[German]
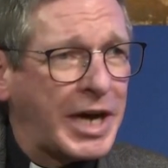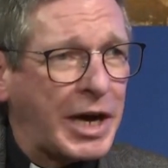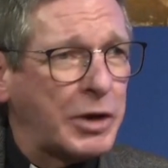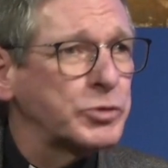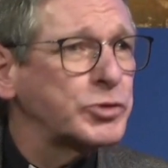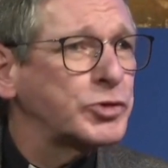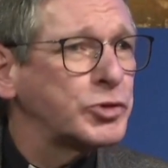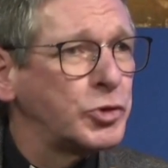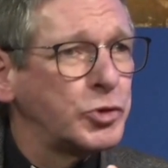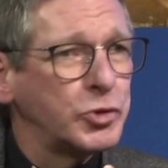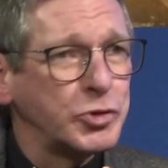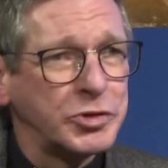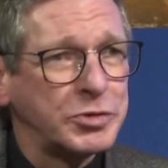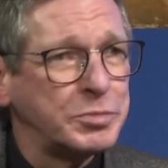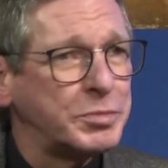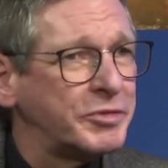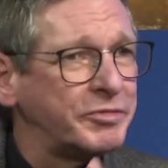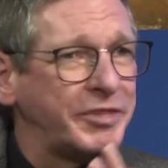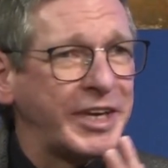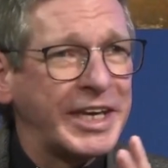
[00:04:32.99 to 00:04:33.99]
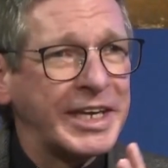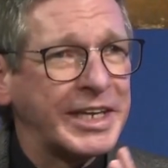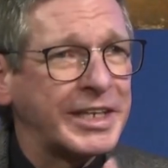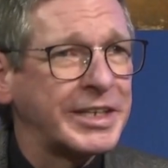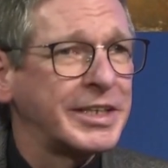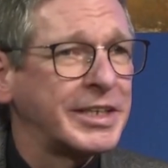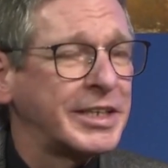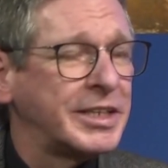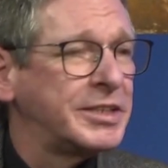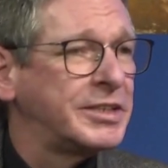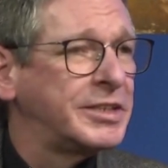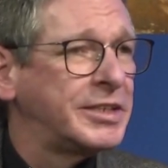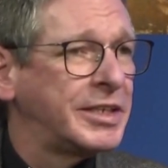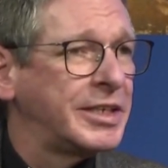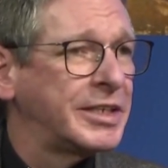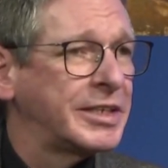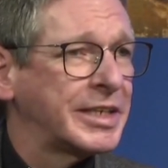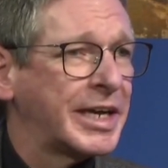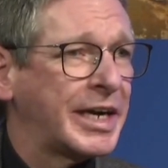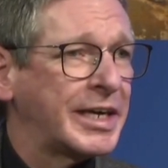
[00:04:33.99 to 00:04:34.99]
auslösen, bewegen, in,
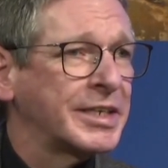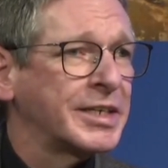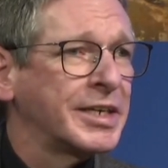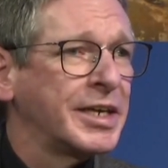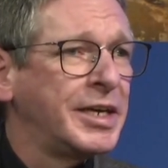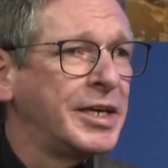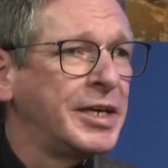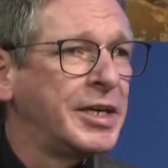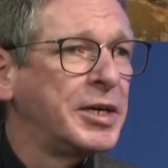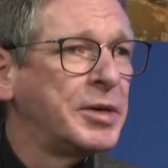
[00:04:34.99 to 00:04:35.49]
in Gang